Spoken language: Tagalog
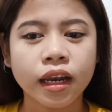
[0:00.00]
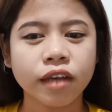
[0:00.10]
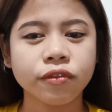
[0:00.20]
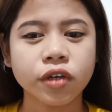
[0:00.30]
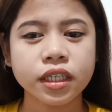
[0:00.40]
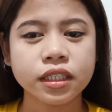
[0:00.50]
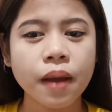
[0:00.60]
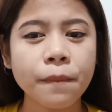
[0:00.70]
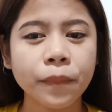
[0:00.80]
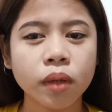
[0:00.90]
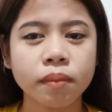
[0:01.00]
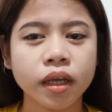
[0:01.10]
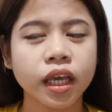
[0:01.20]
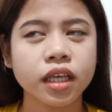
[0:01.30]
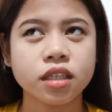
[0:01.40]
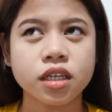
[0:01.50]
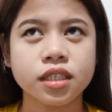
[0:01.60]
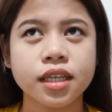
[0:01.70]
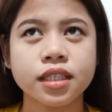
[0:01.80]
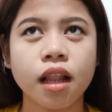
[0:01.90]
Like, for example,
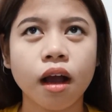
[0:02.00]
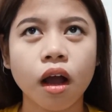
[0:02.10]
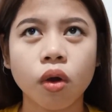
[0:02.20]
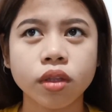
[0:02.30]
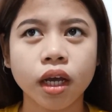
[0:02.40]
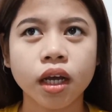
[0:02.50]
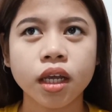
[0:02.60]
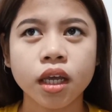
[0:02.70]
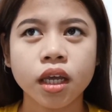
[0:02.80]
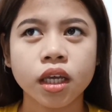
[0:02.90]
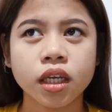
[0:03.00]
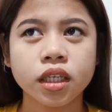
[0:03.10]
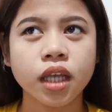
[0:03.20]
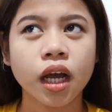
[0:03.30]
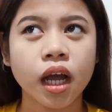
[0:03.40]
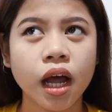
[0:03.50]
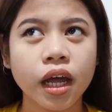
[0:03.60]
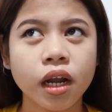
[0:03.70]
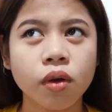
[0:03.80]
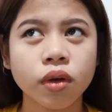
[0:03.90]
mag-exercise lang ako ng isang
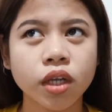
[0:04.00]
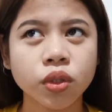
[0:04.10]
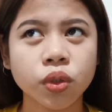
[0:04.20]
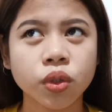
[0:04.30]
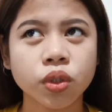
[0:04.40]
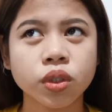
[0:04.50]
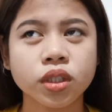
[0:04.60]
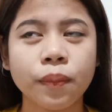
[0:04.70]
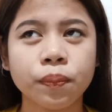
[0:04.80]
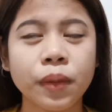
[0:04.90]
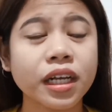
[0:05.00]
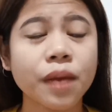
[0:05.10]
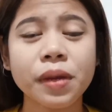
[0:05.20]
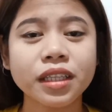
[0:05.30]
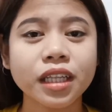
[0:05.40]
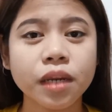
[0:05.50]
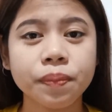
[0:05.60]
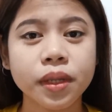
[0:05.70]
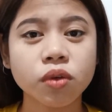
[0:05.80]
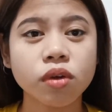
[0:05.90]
araw, ganon. Tap, pag kapag
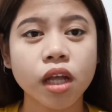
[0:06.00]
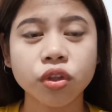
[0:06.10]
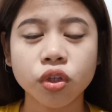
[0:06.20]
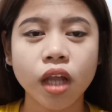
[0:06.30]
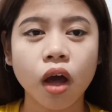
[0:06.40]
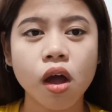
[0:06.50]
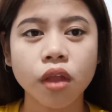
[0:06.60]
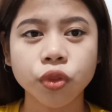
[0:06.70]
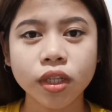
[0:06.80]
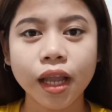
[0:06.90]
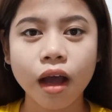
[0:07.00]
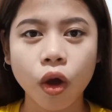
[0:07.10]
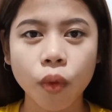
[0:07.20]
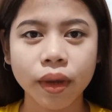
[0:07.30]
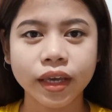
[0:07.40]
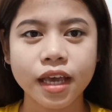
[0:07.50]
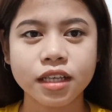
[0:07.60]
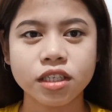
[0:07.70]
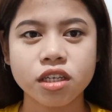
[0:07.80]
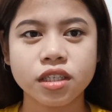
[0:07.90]
natripan ko lang, dun, ako, dun lang ako
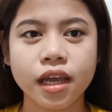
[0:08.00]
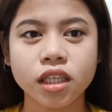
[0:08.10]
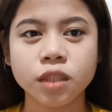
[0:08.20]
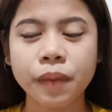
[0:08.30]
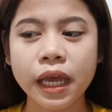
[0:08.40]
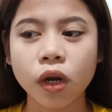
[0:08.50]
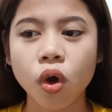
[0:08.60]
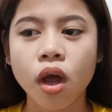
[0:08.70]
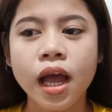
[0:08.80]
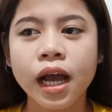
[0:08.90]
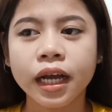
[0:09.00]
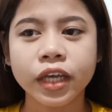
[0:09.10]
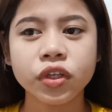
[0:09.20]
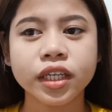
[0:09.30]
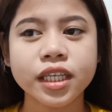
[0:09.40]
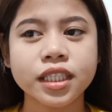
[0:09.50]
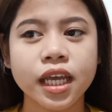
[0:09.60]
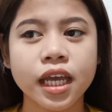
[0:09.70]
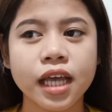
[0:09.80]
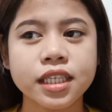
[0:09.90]
mag-exercise. Pero, ngayon
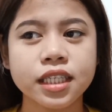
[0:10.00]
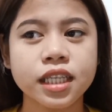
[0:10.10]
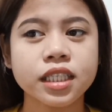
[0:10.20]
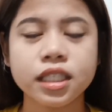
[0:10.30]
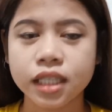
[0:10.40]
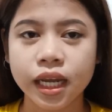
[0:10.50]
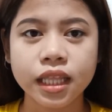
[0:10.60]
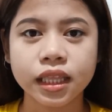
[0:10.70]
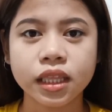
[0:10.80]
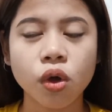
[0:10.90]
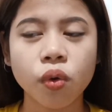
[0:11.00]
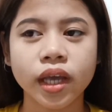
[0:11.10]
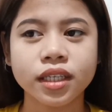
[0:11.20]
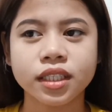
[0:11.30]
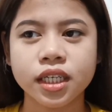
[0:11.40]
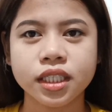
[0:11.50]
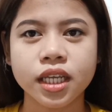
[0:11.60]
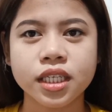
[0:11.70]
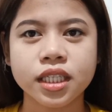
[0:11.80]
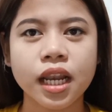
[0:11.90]
kasi, as in straight, no
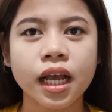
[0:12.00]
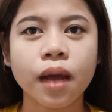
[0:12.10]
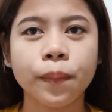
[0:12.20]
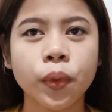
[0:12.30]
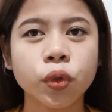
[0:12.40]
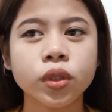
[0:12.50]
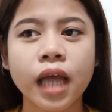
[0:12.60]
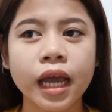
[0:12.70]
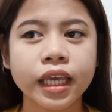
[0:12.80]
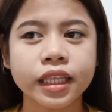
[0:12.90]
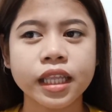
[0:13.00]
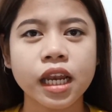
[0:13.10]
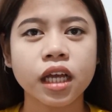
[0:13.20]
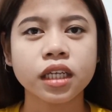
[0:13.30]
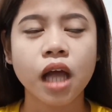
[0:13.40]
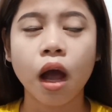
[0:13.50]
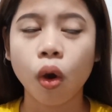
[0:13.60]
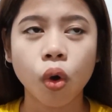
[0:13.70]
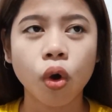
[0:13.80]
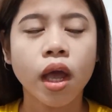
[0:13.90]
exercise talaga. Puro diet na lang
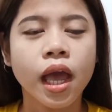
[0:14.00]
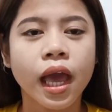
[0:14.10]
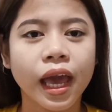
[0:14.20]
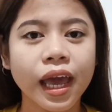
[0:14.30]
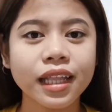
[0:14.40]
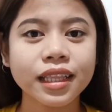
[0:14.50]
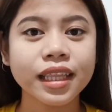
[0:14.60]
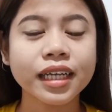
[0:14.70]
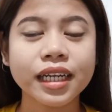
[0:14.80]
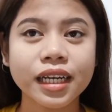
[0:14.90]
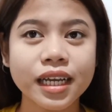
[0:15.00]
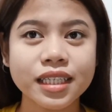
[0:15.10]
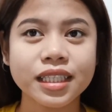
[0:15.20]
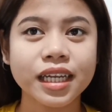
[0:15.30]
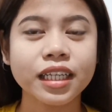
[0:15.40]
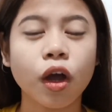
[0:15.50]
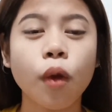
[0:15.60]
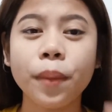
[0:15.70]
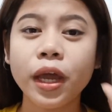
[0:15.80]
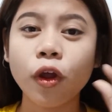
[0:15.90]
ako. And, nag-rise na rin
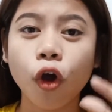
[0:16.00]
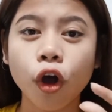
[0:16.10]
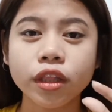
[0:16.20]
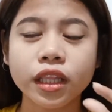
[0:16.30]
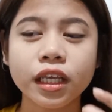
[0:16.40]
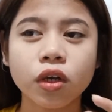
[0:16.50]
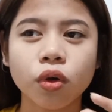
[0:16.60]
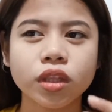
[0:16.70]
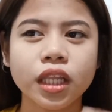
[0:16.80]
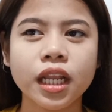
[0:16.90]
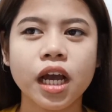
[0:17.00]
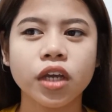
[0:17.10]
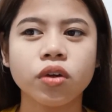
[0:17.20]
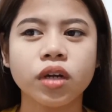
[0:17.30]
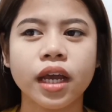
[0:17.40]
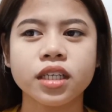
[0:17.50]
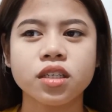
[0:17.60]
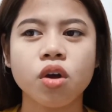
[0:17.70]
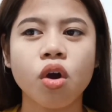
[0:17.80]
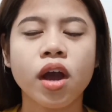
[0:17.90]
ako. Pero, kaunting-kaunti lang yung
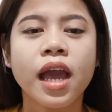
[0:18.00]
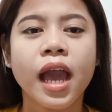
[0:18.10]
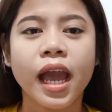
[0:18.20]
rise ko.